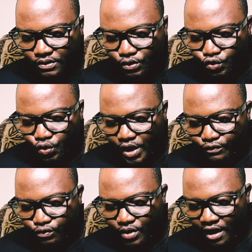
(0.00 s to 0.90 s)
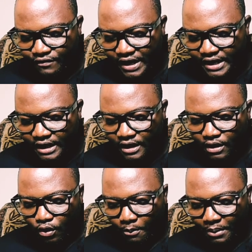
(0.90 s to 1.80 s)
Je l'ai vu avec
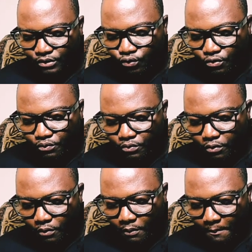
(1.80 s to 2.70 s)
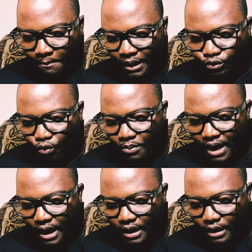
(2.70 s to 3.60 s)
Batou,
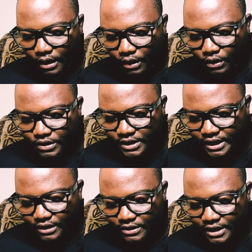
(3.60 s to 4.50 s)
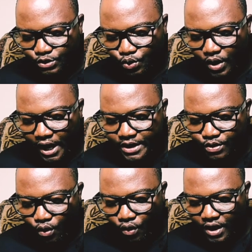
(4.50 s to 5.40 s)
Batoba euh, cette saison à New
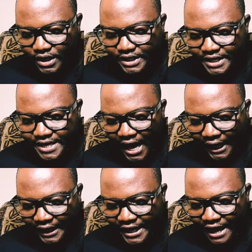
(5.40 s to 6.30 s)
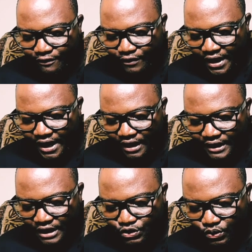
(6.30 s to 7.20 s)
York. Il n'a rien à faire en
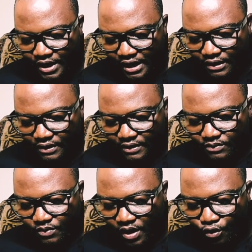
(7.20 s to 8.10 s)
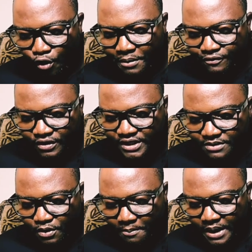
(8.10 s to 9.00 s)
national encore
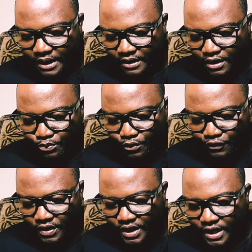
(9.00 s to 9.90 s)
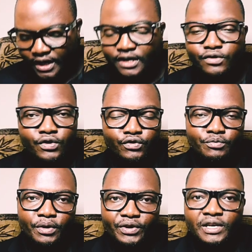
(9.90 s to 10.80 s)
perfectible, mais il peut finir en Ligue
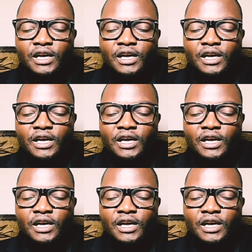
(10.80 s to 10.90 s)
Uber Eats.